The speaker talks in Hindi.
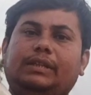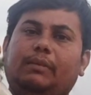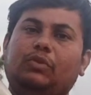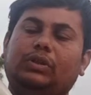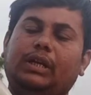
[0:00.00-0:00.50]
श्री साई
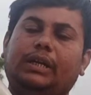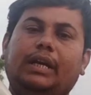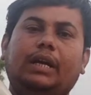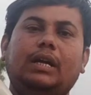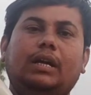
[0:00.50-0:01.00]
मूर्ति आर्ट
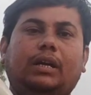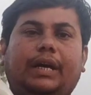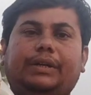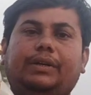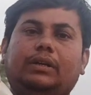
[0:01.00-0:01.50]
के
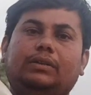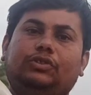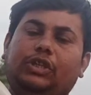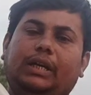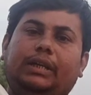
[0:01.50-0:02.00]

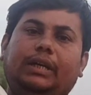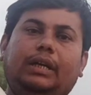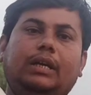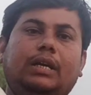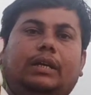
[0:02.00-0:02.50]
कारीगर चाहते
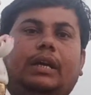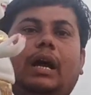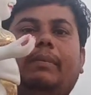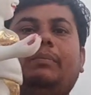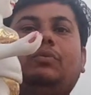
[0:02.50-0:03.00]
हैं कि
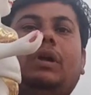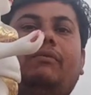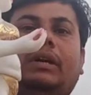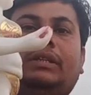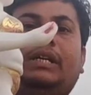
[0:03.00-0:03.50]
हमें पूरा
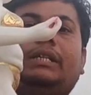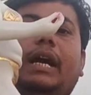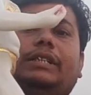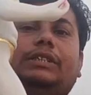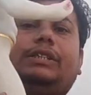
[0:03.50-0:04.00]
वक्त दिया
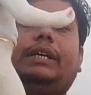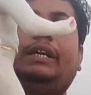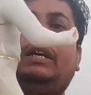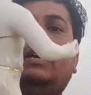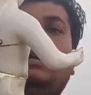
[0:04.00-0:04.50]
जाए जिससे
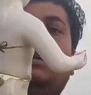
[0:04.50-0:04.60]
कि